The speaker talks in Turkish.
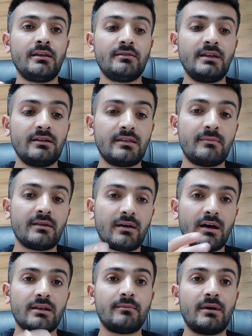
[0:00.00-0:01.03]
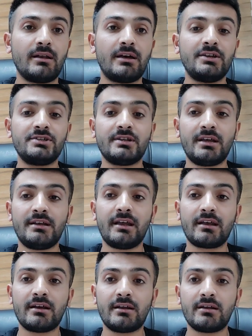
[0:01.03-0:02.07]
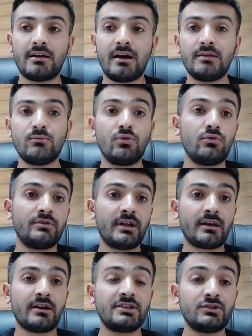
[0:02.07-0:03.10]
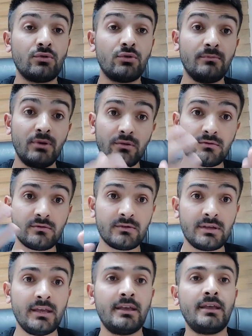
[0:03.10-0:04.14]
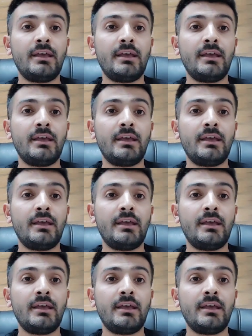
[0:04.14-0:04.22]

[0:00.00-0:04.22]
ister istemez atamalar işte ne kadar alım olur, ne kadar şey olur biliyorsunuz ki